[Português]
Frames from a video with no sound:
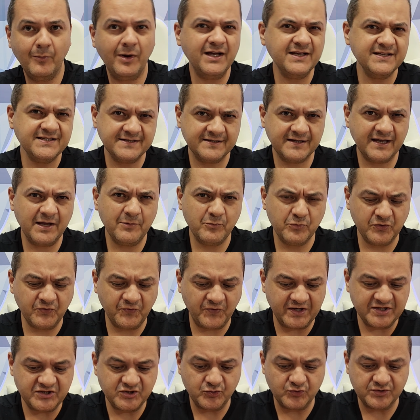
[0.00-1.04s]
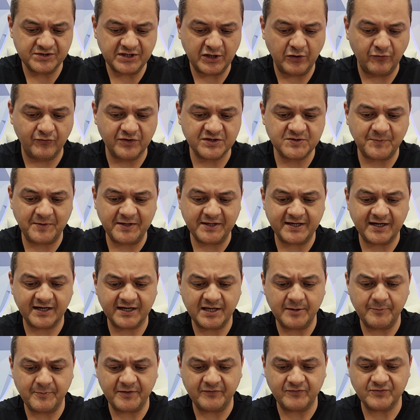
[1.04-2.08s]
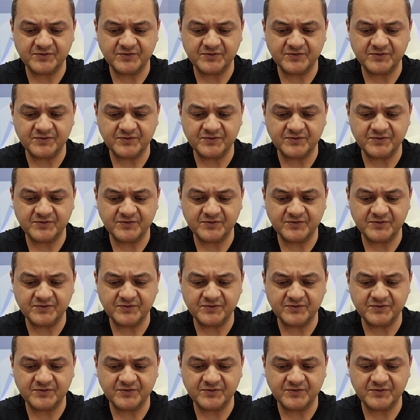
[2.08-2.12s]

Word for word: Mas é muito fácil de usar, eu vou explicar aqui para